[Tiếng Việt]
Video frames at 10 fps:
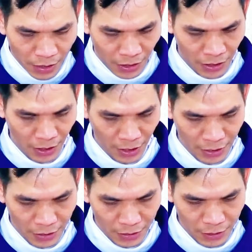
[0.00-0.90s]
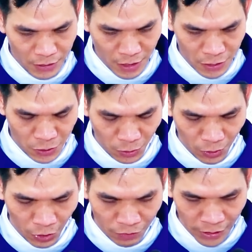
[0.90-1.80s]
Khi ấy Đức Giêsu
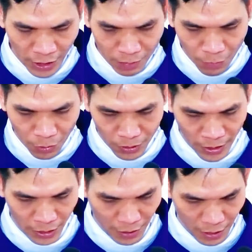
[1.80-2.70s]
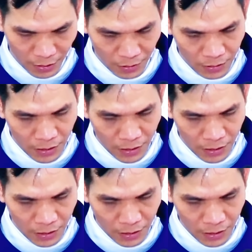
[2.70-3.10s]
nói với các môn đệ rằng: